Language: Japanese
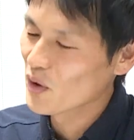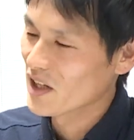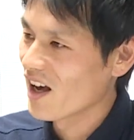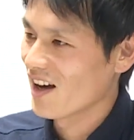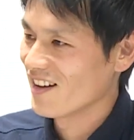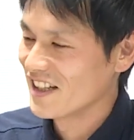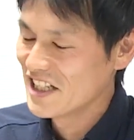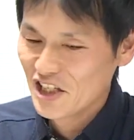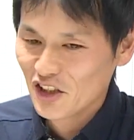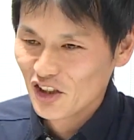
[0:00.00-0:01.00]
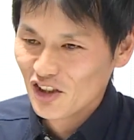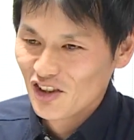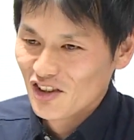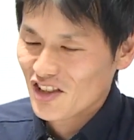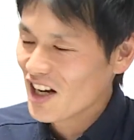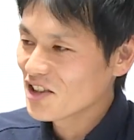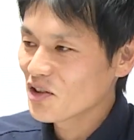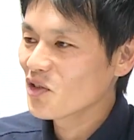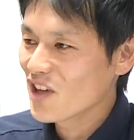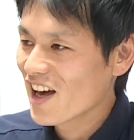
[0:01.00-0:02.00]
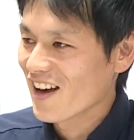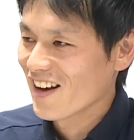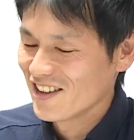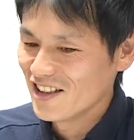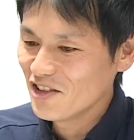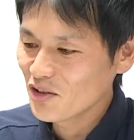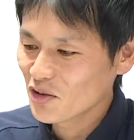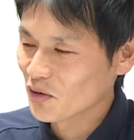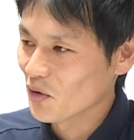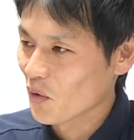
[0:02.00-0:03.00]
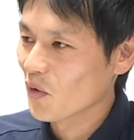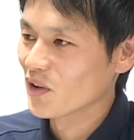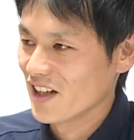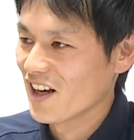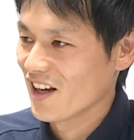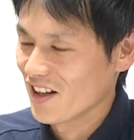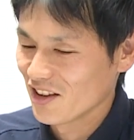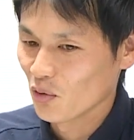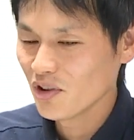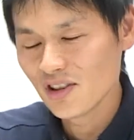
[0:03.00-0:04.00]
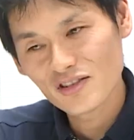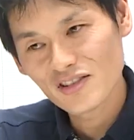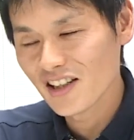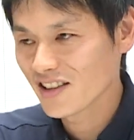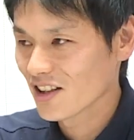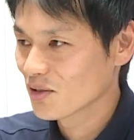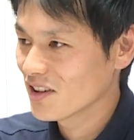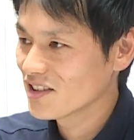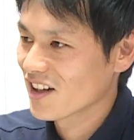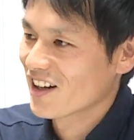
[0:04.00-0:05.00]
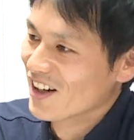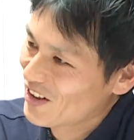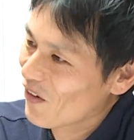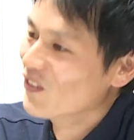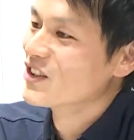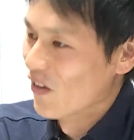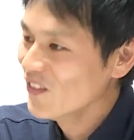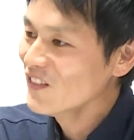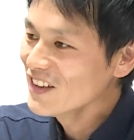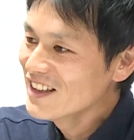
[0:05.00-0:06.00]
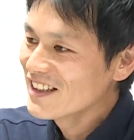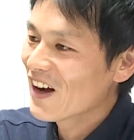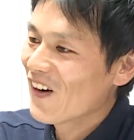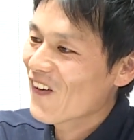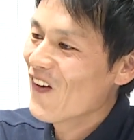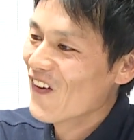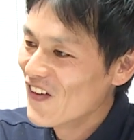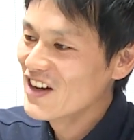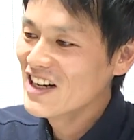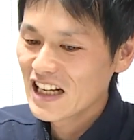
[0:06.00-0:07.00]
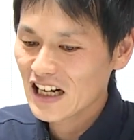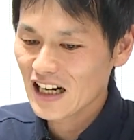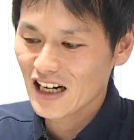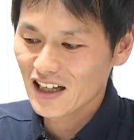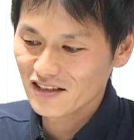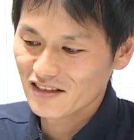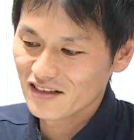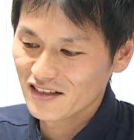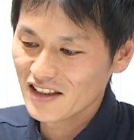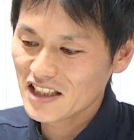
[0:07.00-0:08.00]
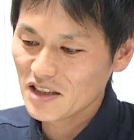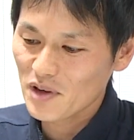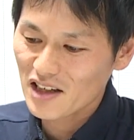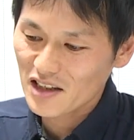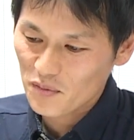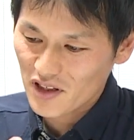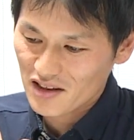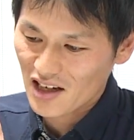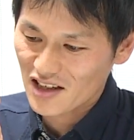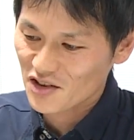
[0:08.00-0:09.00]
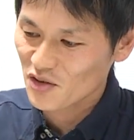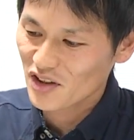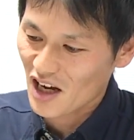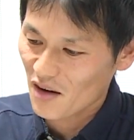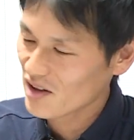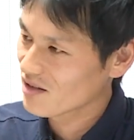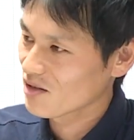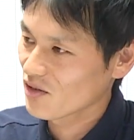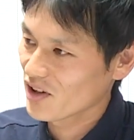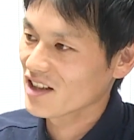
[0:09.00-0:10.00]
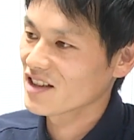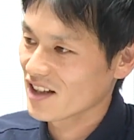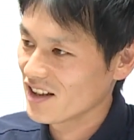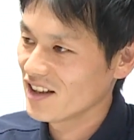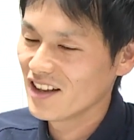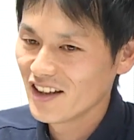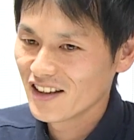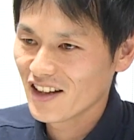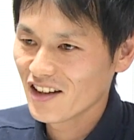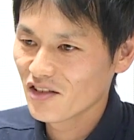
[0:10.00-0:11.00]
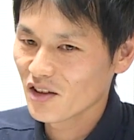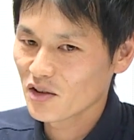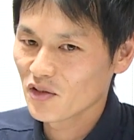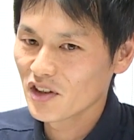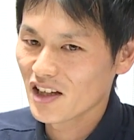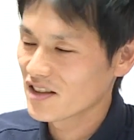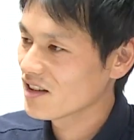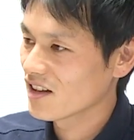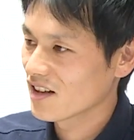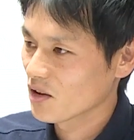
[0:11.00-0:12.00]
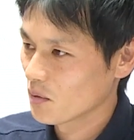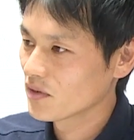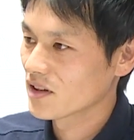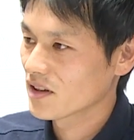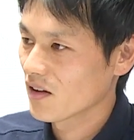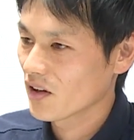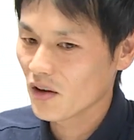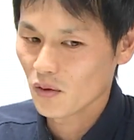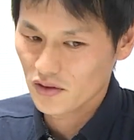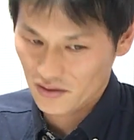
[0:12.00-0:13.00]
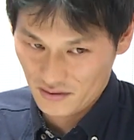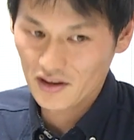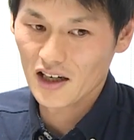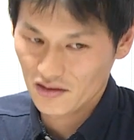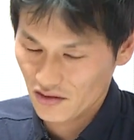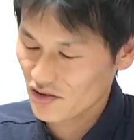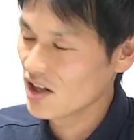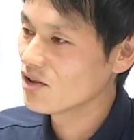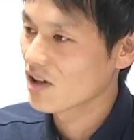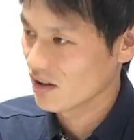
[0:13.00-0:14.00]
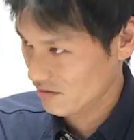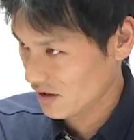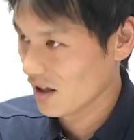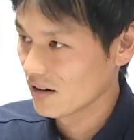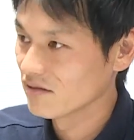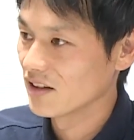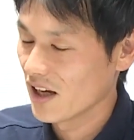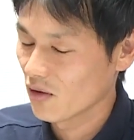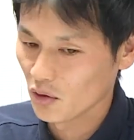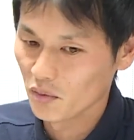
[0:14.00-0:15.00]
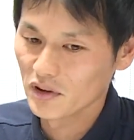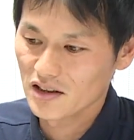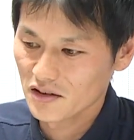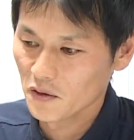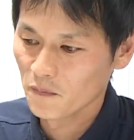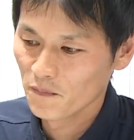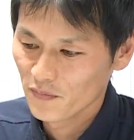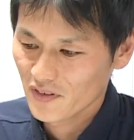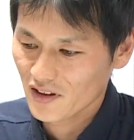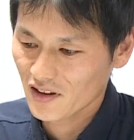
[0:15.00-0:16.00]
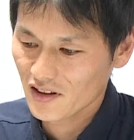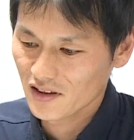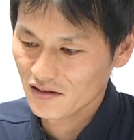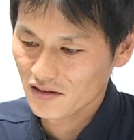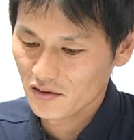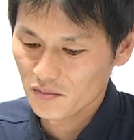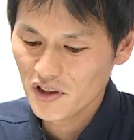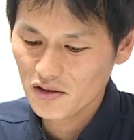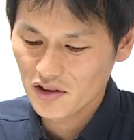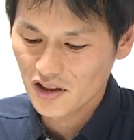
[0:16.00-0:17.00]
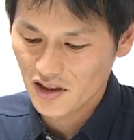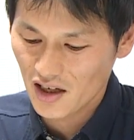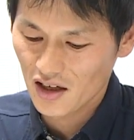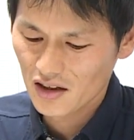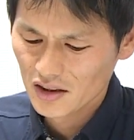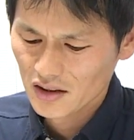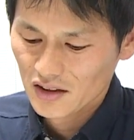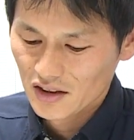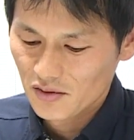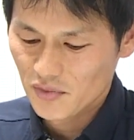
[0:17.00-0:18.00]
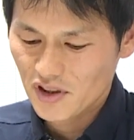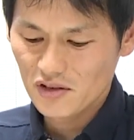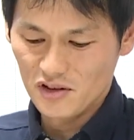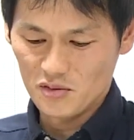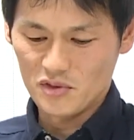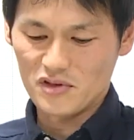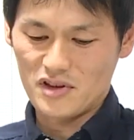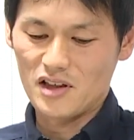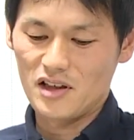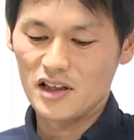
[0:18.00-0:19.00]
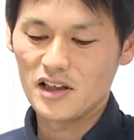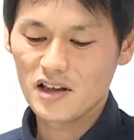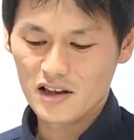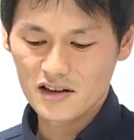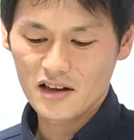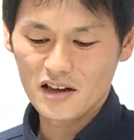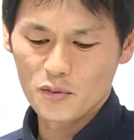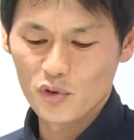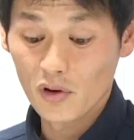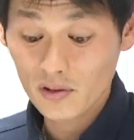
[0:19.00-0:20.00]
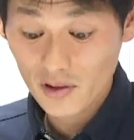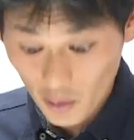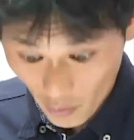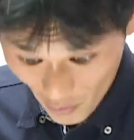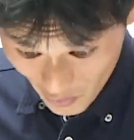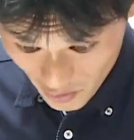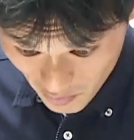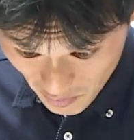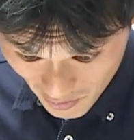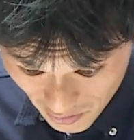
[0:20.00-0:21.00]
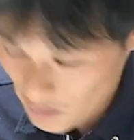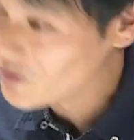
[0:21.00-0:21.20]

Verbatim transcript: はね最初のね離乳食の頃にね、うん、美味しくない野菜食ったんじゃないかなと思うんですよ。そこだからあの一番やっぱり最初に食べるその野菜っていうのはすごい大事だなと思うんですけど結構あの先入観とかあるんで子供たちのだからあの緑で緑のものでいきなり出されたもんなんだよこれ初めて見たぞ